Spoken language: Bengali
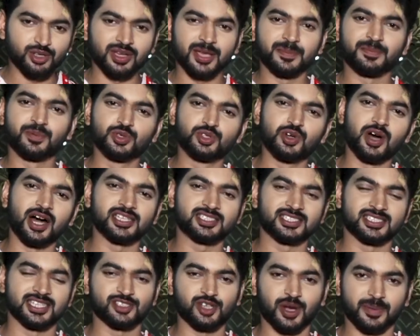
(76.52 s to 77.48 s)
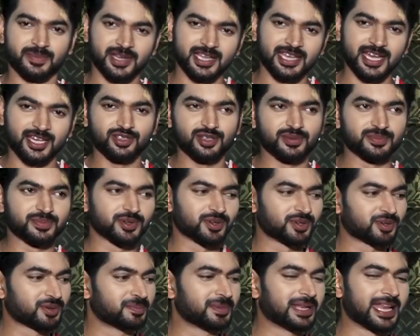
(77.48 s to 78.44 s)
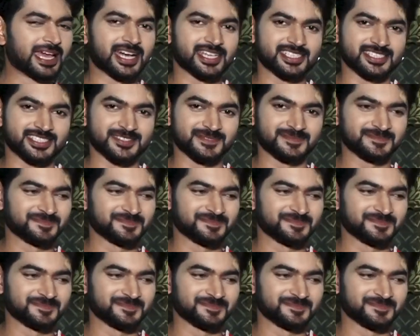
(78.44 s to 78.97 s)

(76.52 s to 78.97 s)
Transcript: সঙ্গে পুজো আসছে সবটাই একদম পুরো বিলে গেছে